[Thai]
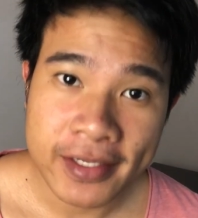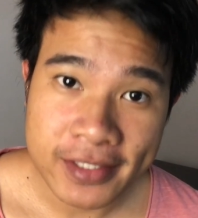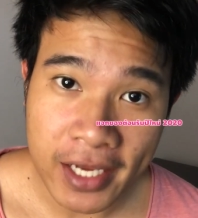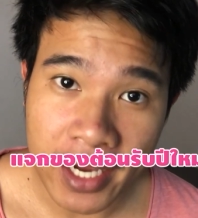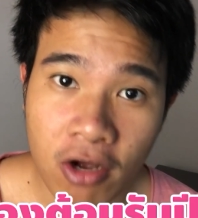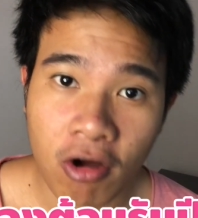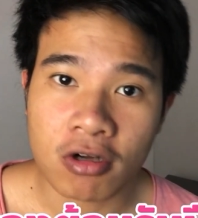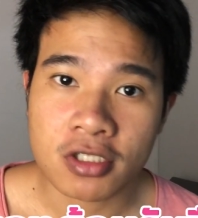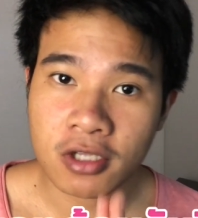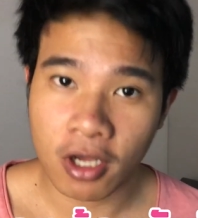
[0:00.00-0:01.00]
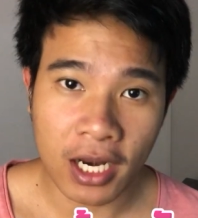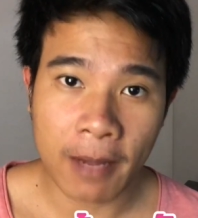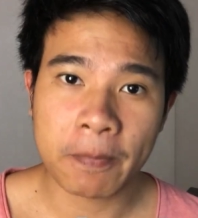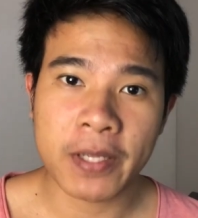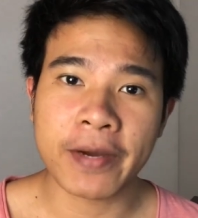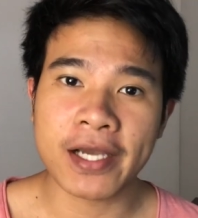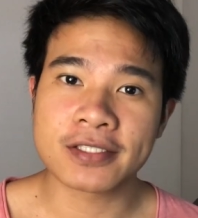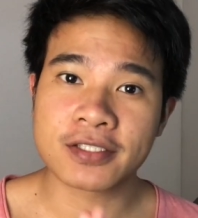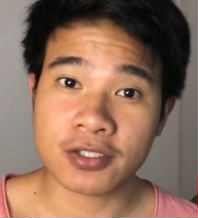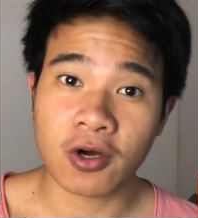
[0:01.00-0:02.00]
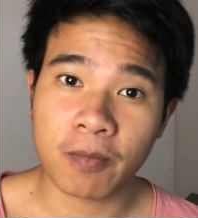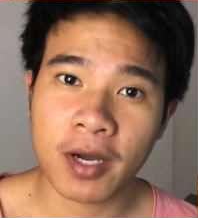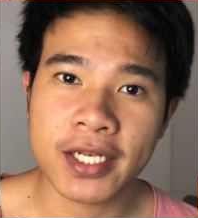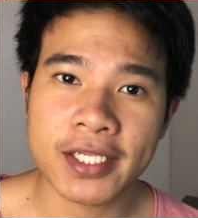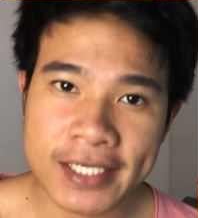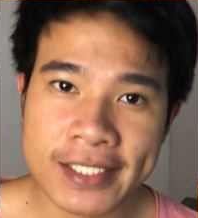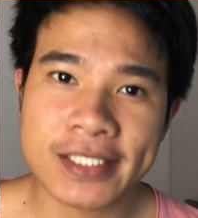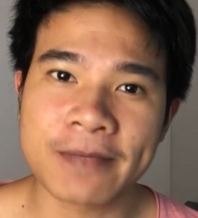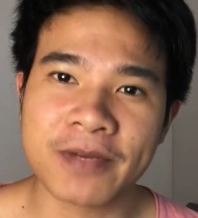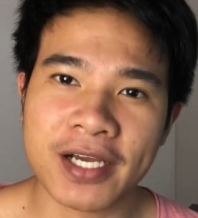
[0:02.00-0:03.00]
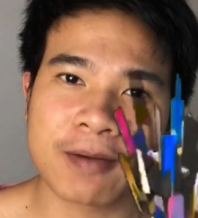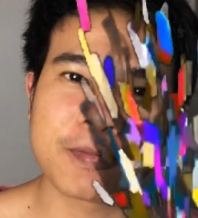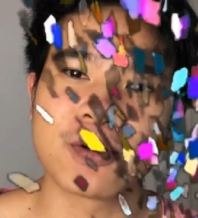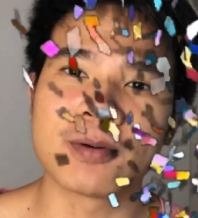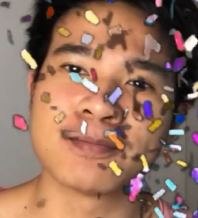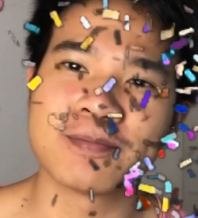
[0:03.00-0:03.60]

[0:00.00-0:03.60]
แจกของต้อนรับปีใหม่ 2020 นะครับผม